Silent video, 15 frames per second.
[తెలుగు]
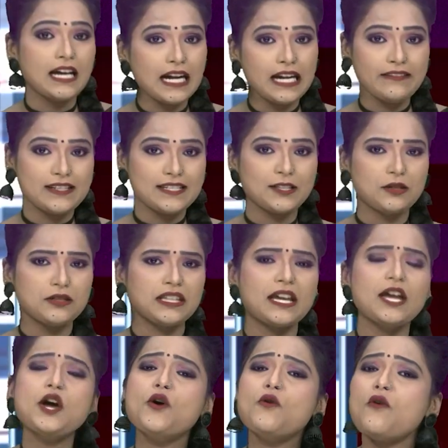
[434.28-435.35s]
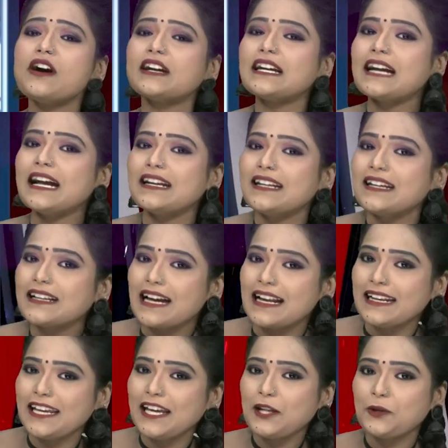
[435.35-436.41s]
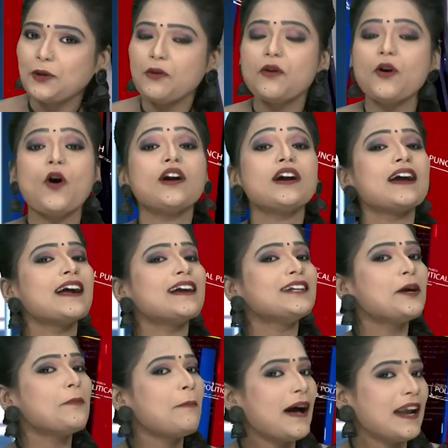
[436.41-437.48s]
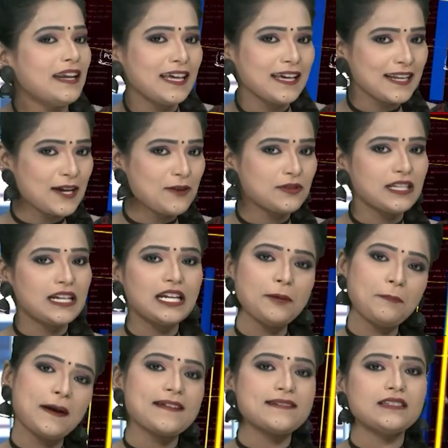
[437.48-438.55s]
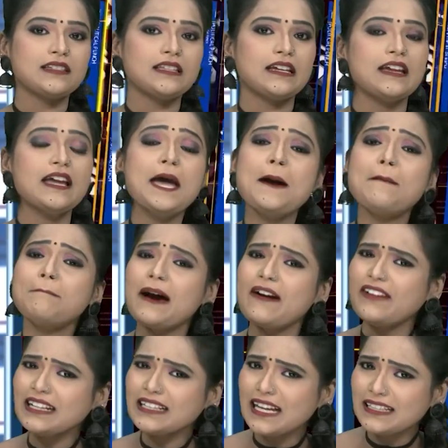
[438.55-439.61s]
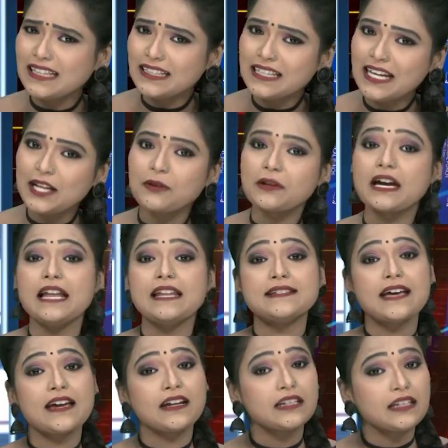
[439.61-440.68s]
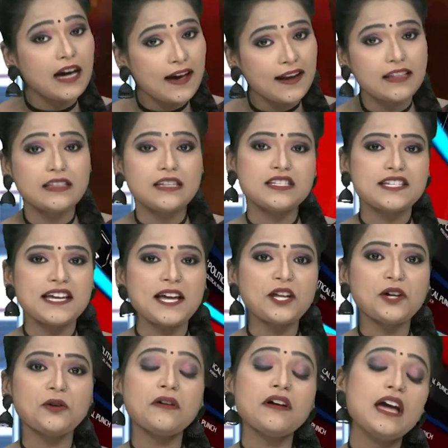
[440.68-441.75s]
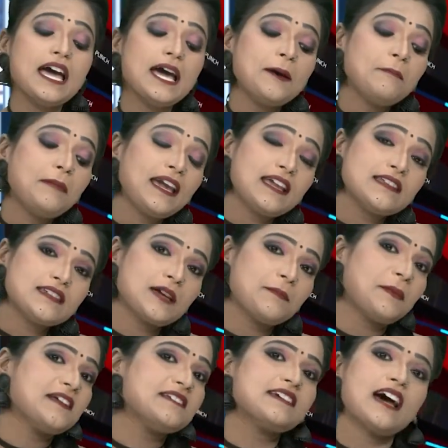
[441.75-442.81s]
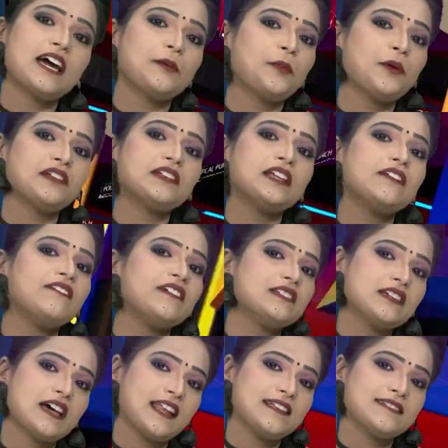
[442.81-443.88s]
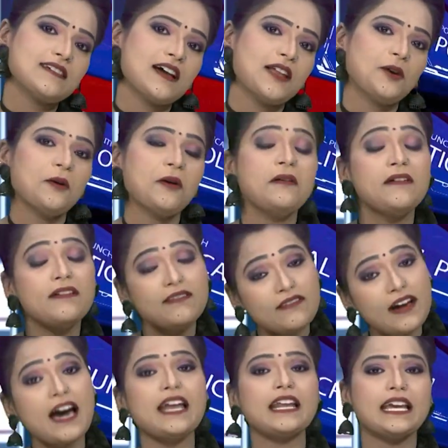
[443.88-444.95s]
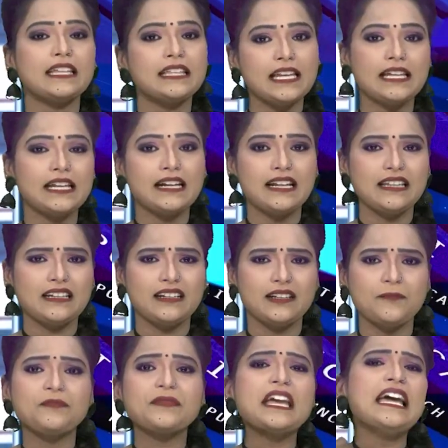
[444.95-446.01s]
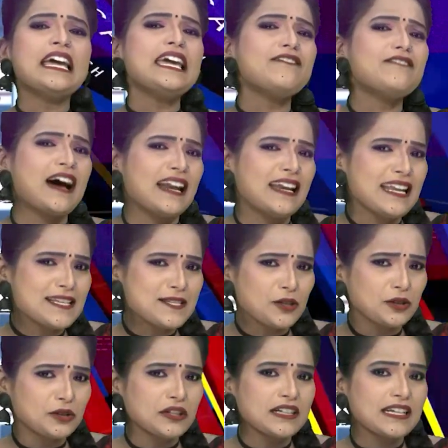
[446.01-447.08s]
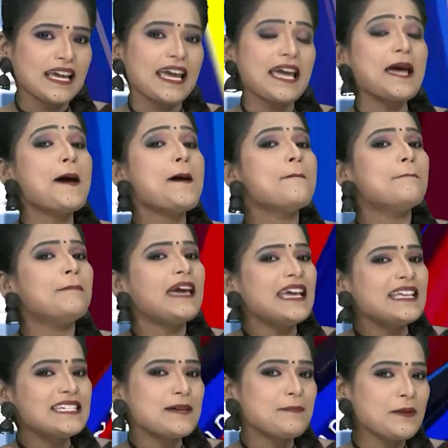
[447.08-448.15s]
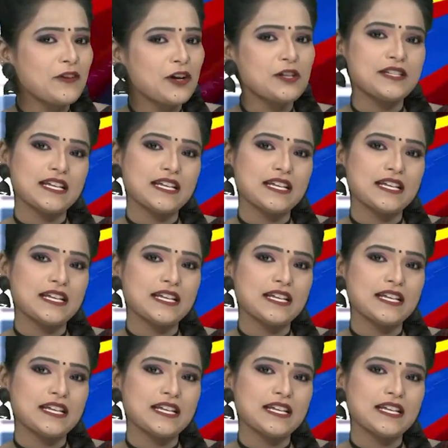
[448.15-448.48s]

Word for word: తాండవిస్తోంది ఒక కంట కన్నీరు ఒక కంట పన్నీర్లో ఉందండి పరిస్థితి పవన్ కళ్యాణ్ గారు కలిశారని ఆనందించాలో బీజేపీ జారిపోయిందని విచారించాలో వారికే లేదండి ఇవన్నీ చూస్తుంటే బీజేపీ వాళ్ళు